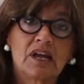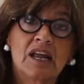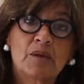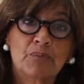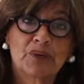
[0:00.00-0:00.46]

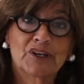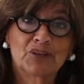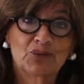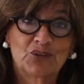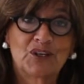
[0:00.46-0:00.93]
em
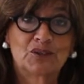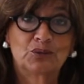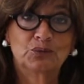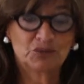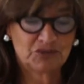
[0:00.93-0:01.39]
pleno
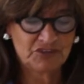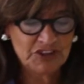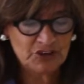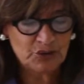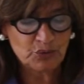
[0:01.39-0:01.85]
século
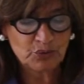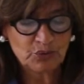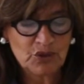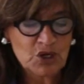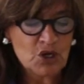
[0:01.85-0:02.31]
XXI,
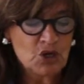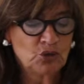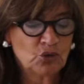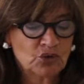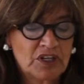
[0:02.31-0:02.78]

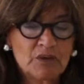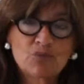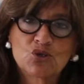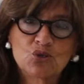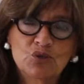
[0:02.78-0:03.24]
não
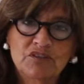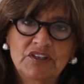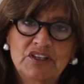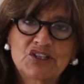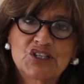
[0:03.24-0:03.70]
temos
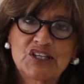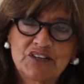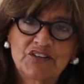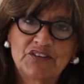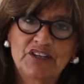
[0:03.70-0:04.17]
dúvidas que
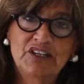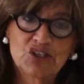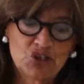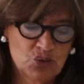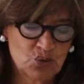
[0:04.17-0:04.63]
esse dia
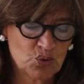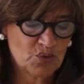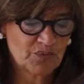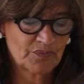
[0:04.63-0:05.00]
chegou.